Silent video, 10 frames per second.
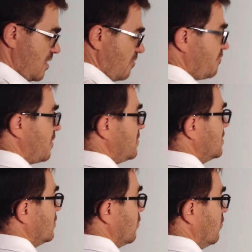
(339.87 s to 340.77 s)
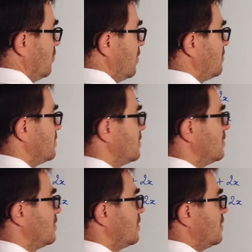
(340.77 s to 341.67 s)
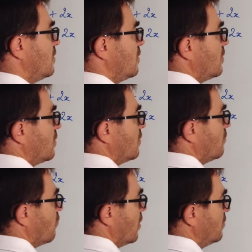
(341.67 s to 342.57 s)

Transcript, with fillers: Famille des nombres, moins